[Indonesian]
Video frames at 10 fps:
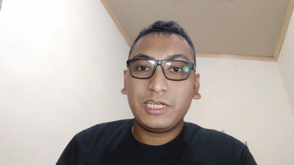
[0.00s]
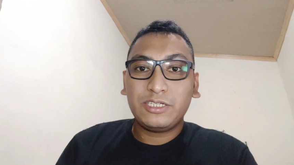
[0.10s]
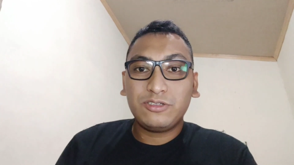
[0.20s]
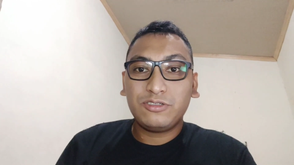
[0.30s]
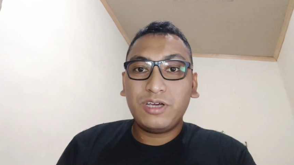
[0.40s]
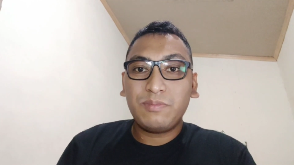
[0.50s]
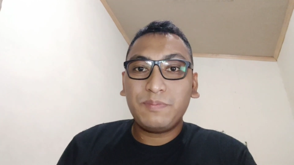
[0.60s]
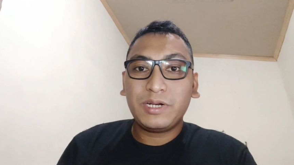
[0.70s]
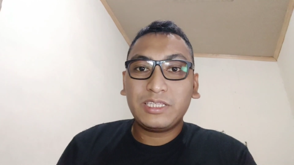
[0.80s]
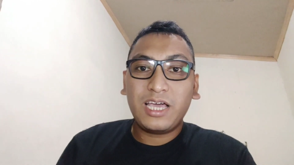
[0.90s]
memiliki tujuan
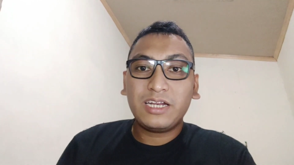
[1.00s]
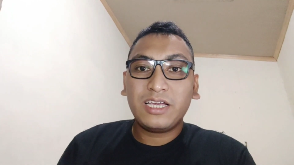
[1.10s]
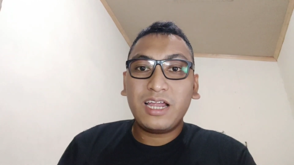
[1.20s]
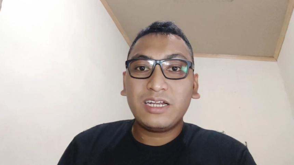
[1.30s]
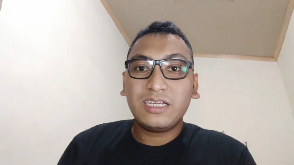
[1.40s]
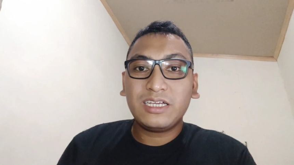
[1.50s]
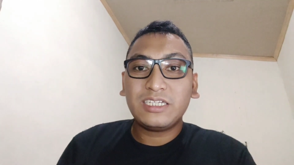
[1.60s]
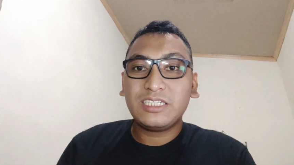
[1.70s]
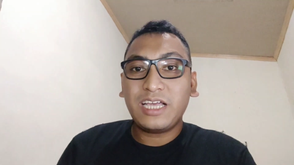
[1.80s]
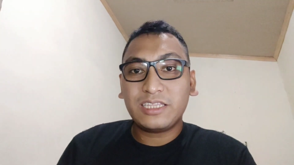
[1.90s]
mempertahankan
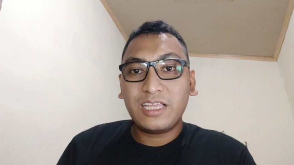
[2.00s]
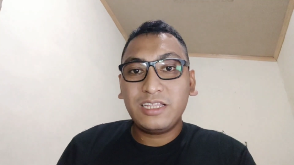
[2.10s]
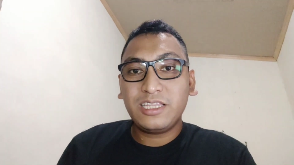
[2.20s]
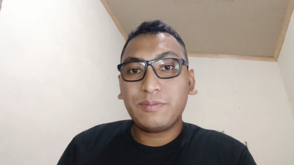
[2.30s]
kesehatan